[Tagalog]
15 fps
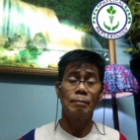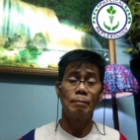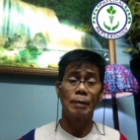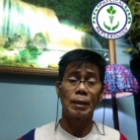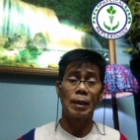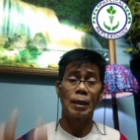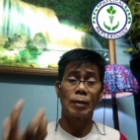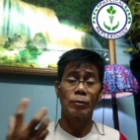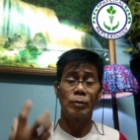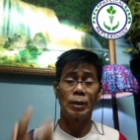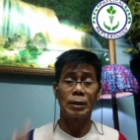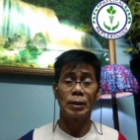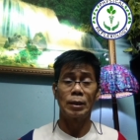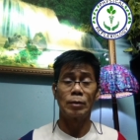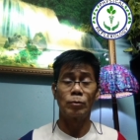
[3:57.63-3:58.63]
magkakaroon
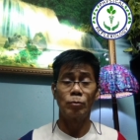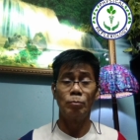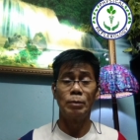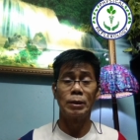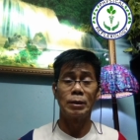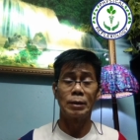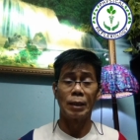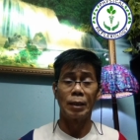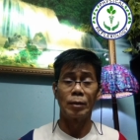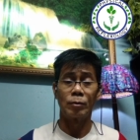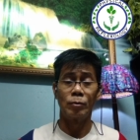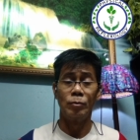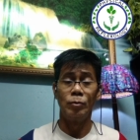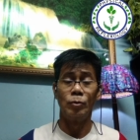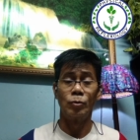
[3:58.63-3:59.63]
natin ng tubig sa
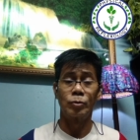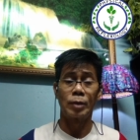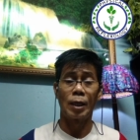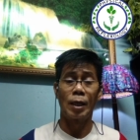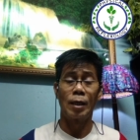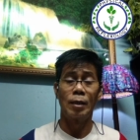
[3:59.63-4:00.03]
likod o sa